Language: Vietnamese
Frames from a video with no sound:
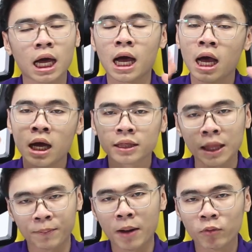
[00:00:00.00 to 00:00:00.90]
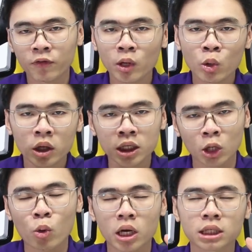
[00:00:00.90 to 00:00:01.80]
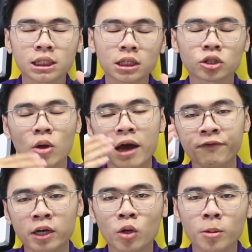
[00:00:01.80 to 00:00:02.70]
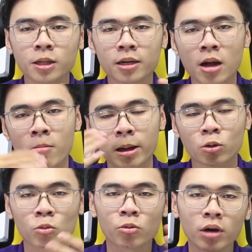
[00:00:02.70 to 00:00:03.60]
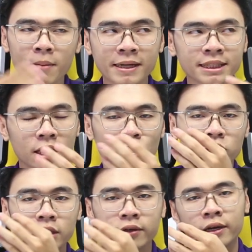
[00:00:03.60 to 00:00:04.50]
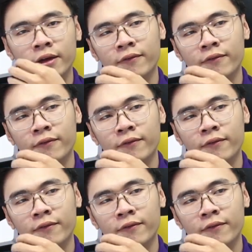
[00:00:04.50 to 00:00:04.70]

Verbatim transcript: uh, tập làm review nhận quà cực chất do Alphard Computer đồng hành cùng Cooler Master tổ chức